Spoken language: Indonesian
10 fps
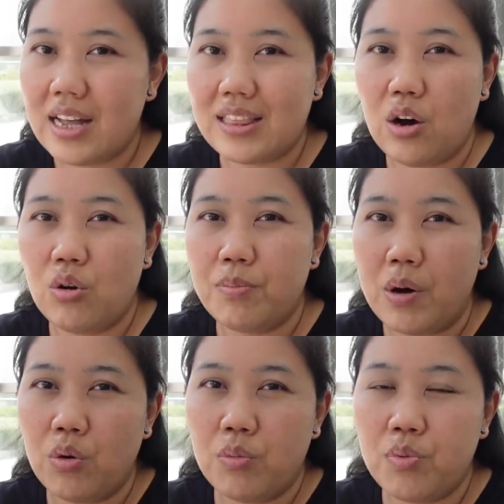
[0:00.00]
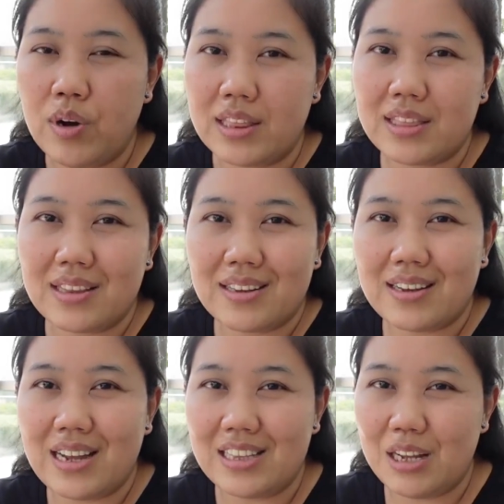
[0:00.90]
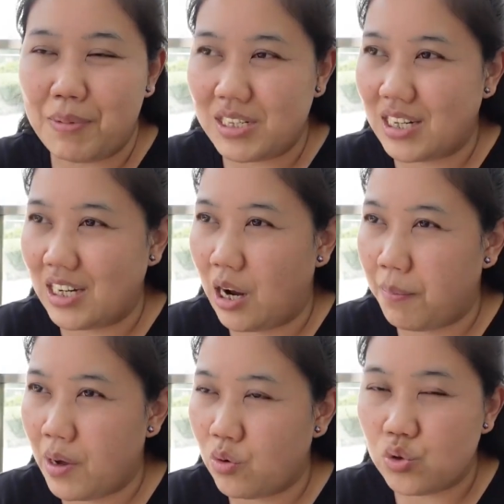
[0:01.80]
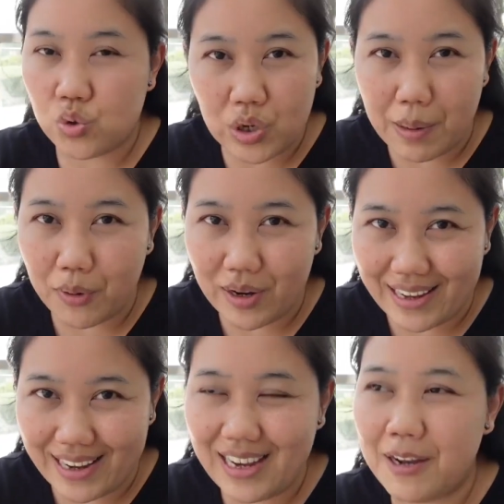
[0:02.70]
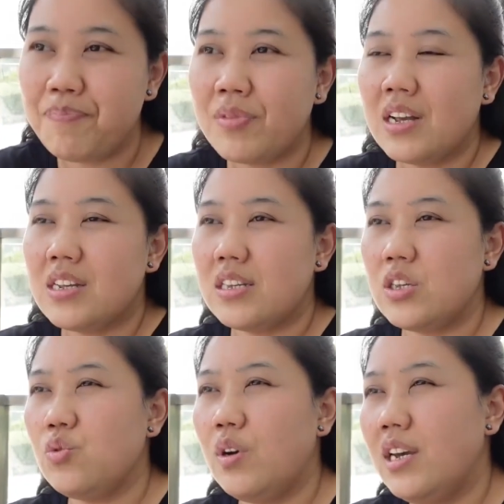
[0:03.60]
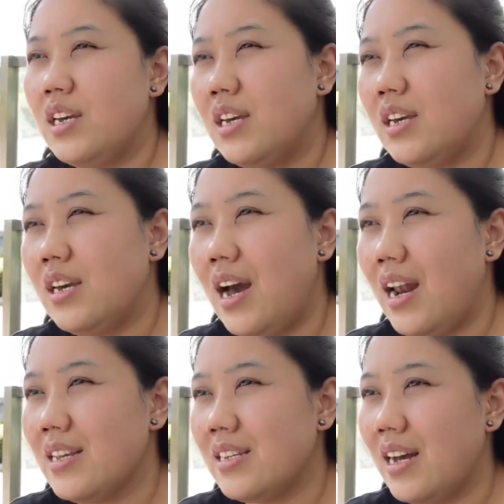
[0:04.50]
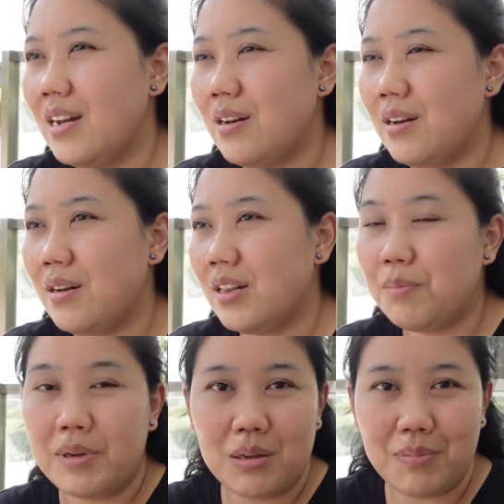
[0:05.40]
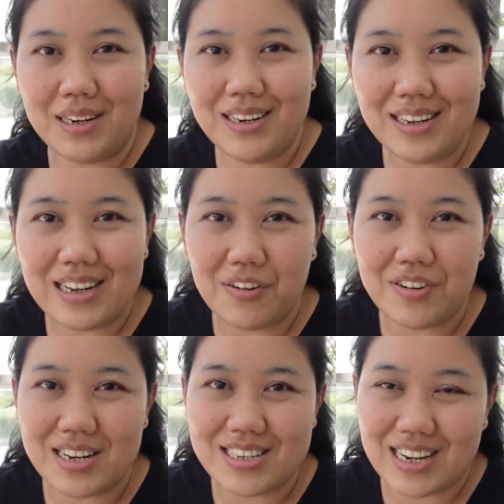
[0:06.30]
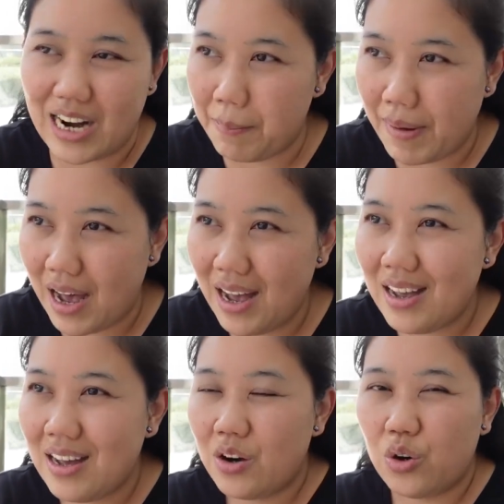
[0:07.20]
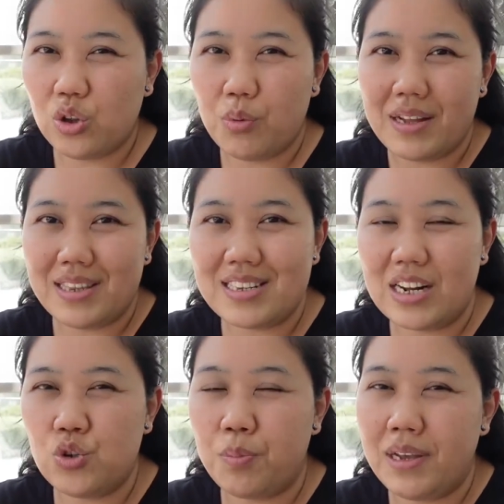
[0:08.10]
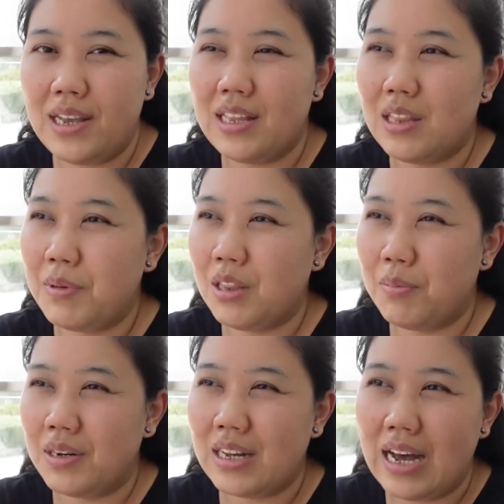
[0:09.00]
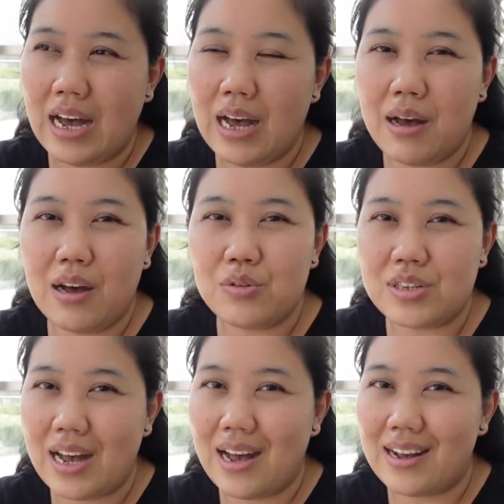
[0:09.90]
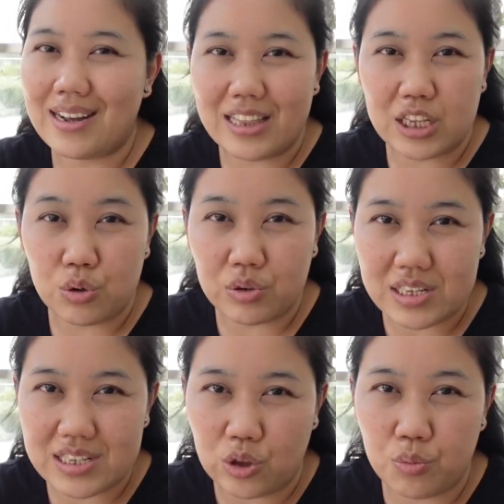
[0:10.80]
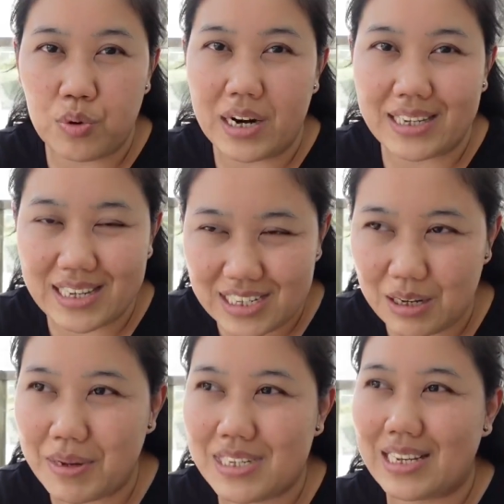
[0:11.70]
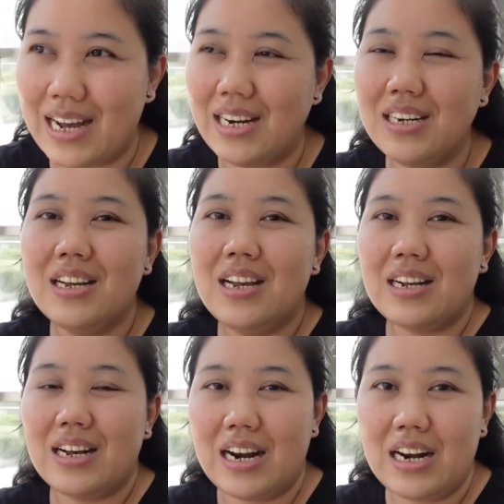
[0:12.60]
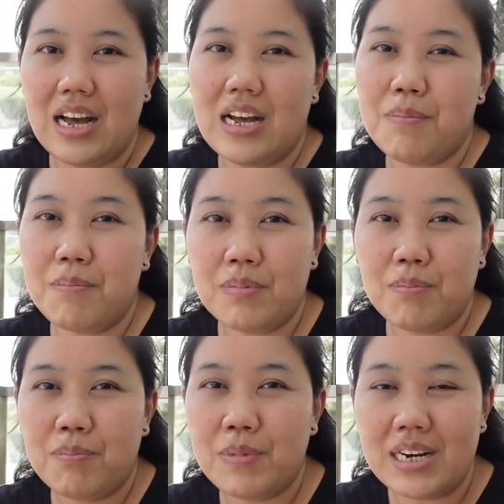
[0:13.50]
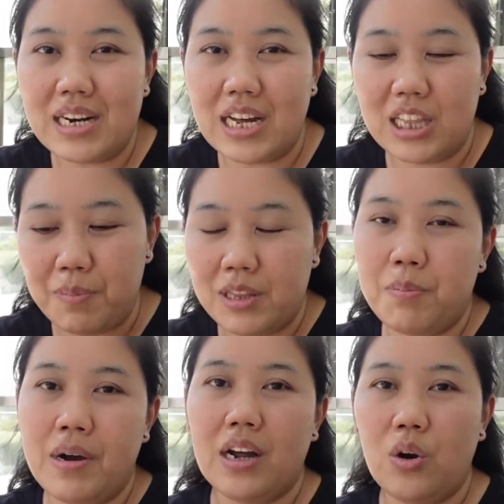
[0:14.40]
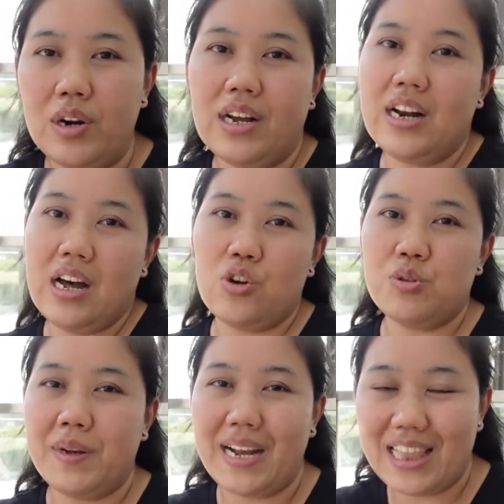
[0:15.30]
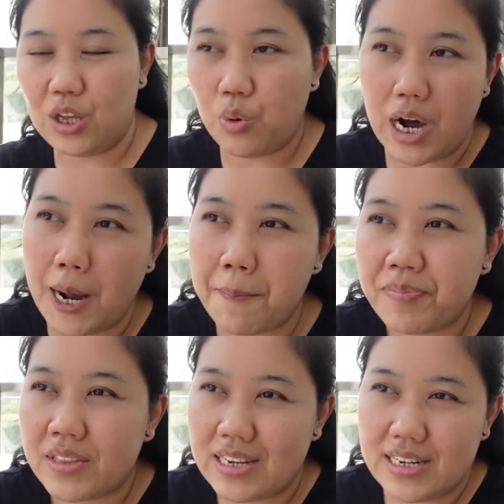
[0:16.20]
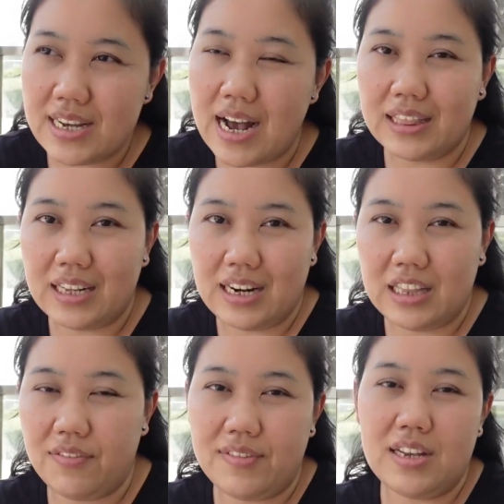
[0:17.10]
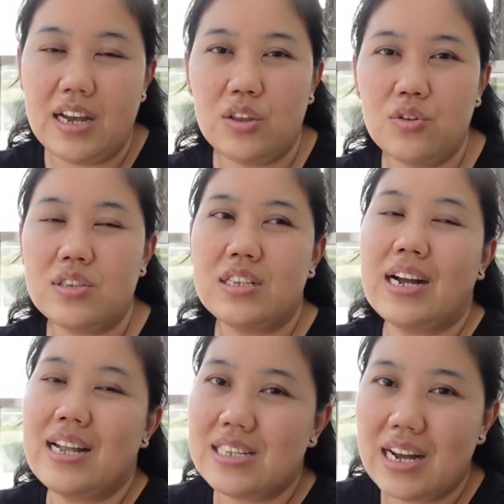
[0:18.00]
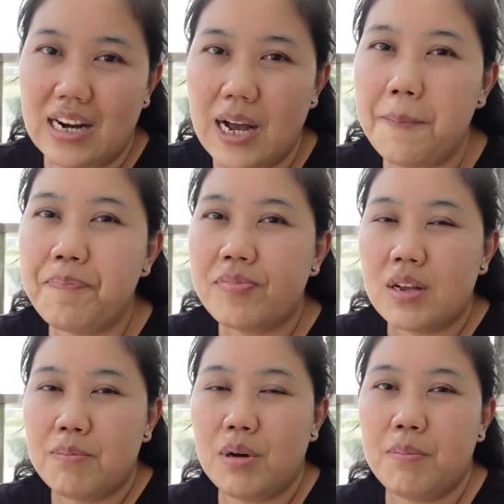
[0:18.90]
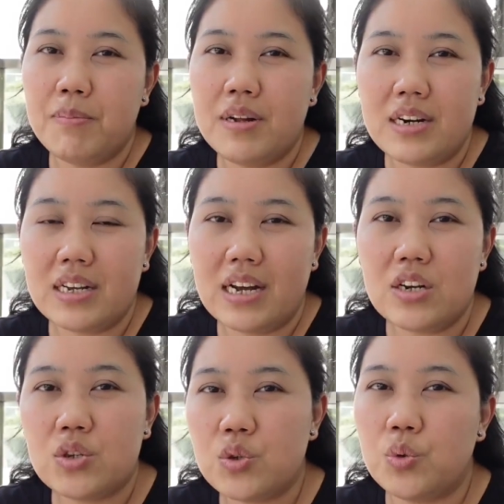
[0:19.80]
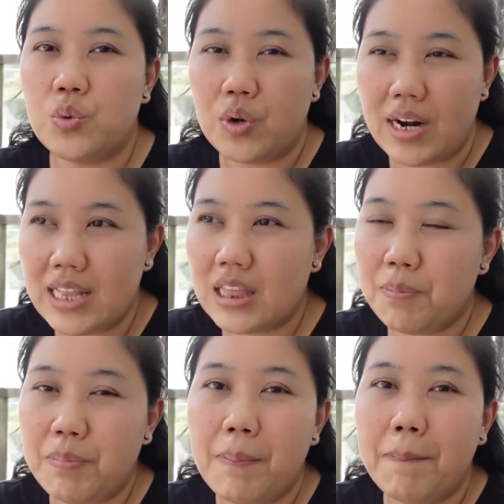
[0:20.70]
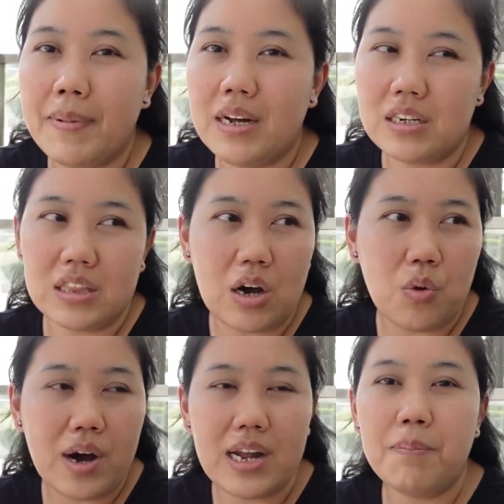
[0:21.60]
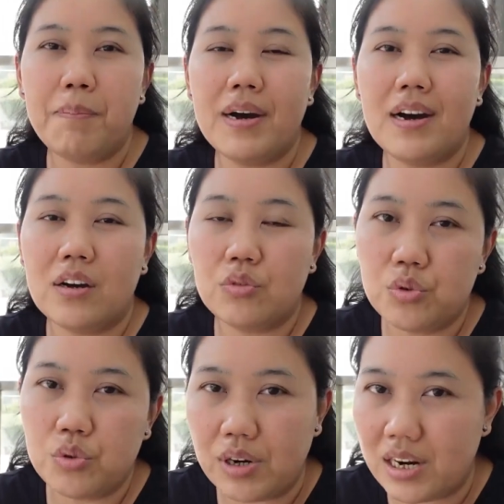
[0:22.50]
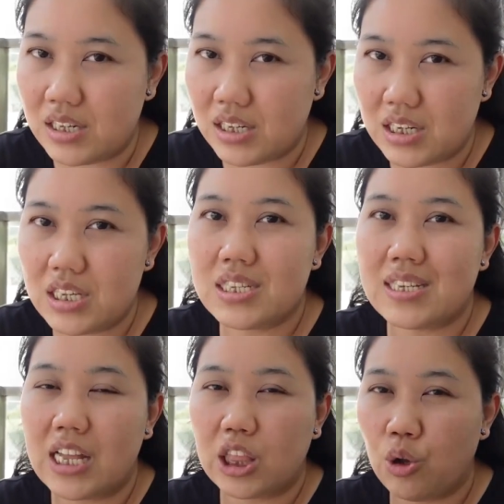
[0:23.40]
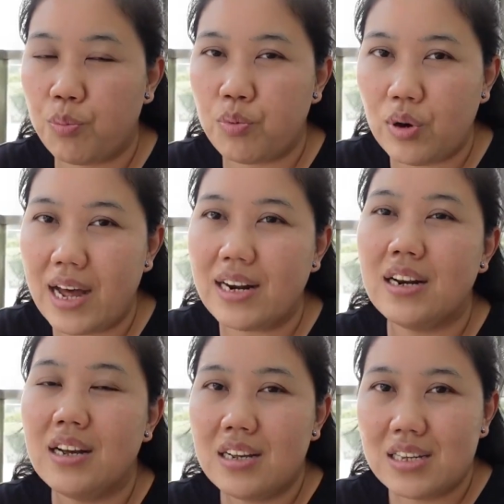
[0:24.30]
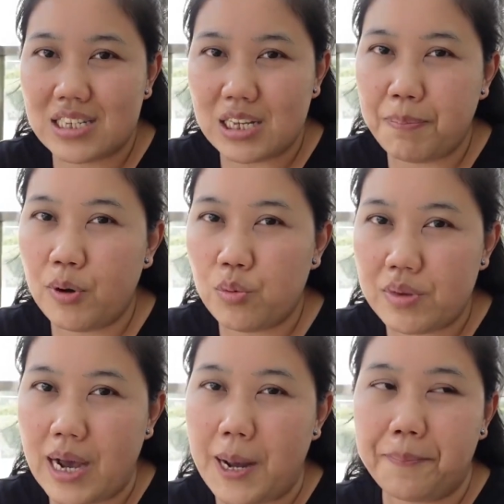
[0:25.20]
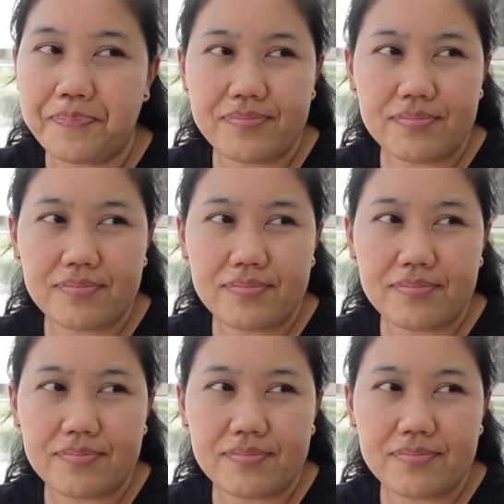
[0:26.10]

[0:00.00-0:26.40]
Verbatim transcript: atau mau buat ganti majikan yang baru juga boleh sesuai alasan teman-teman nggak finish kenapa otomatis kan supaya teman-teman nggak usah ganti rugi satu bulan gaji ke majikan karena mendadak tiba-tiba keluar kan harus mengganti uang. Jadi alternatifnya yaitu dengan cara memberikan surat pemberitahuan pengunduran diri satu bulan sebelumnya.